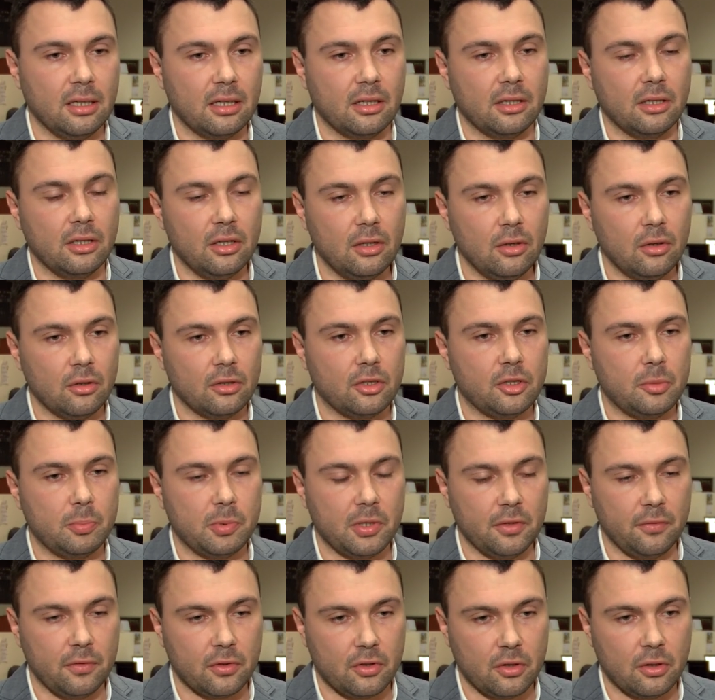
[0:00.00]
jak i ilość
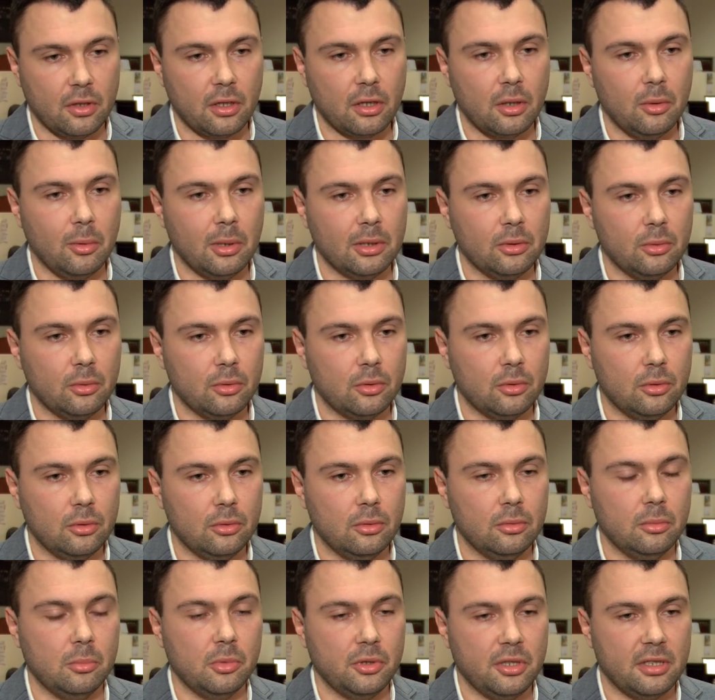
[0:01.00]
przewożonego
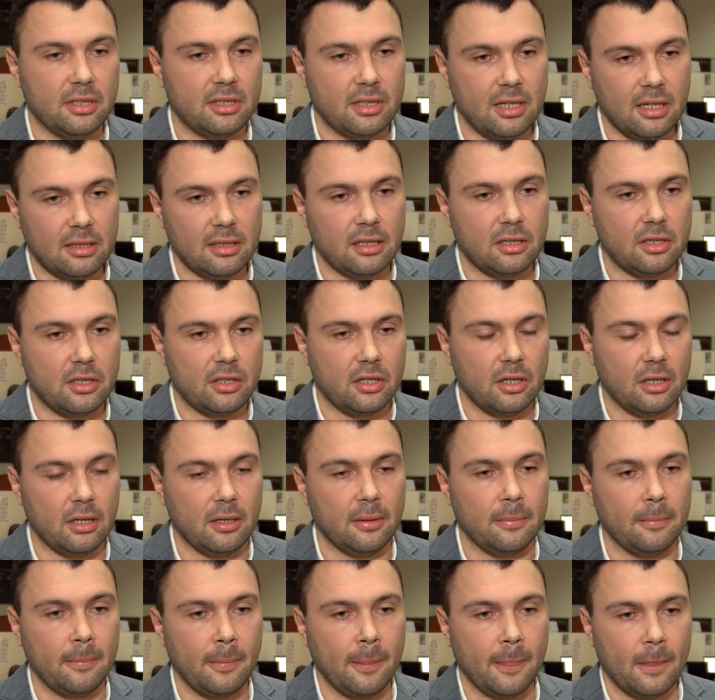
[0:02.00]
ładunku musi zgadzać
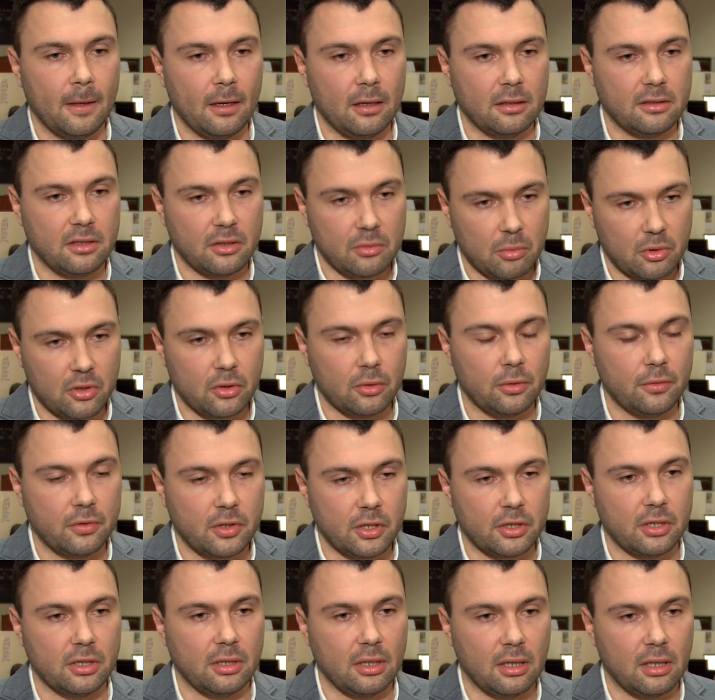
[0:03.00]
się ze złożoną wcześniej